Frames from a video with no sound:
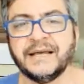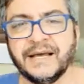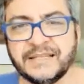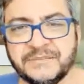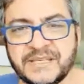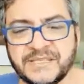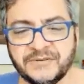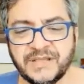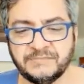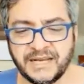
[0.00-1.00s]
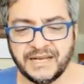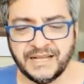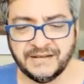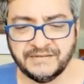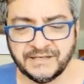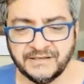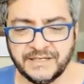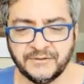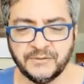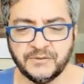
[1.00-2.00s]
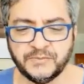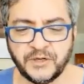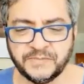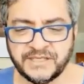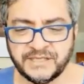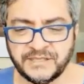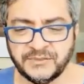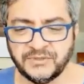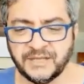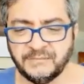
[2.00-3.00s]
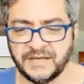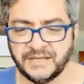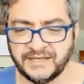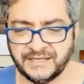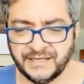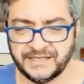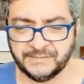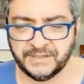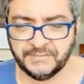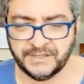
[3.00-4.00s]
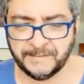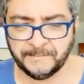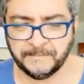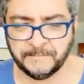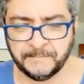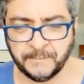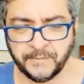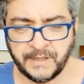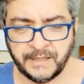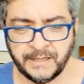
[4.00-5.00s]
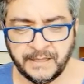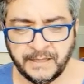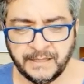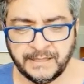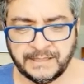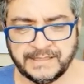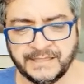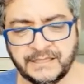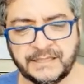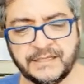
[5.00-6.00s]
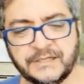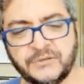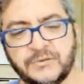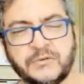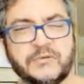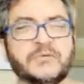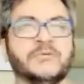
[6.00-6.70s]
a dimensão da palavra, né? Ou do próprio sentido que a palavra quer exprimir. Citando